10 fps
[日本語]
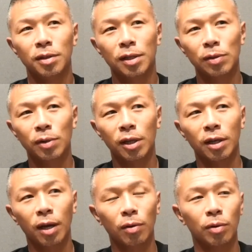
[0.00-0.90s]
うん、その中
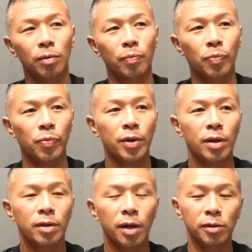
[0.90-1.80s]
で結構
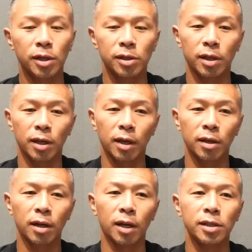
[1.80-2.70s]
田山選手がなか
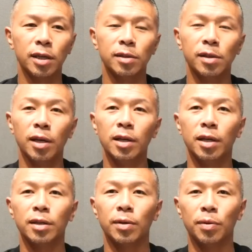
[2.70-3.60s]
なか活躍できな
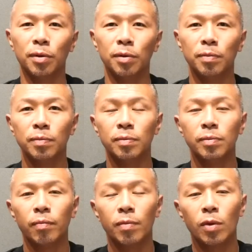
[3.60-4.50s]
いっていうのを
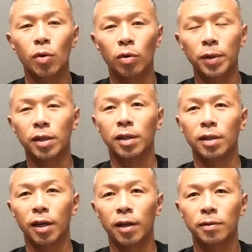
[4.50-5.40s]
よく見てたん
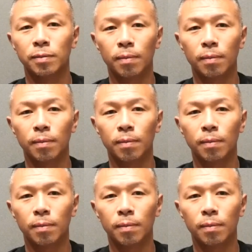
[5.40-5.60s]
で、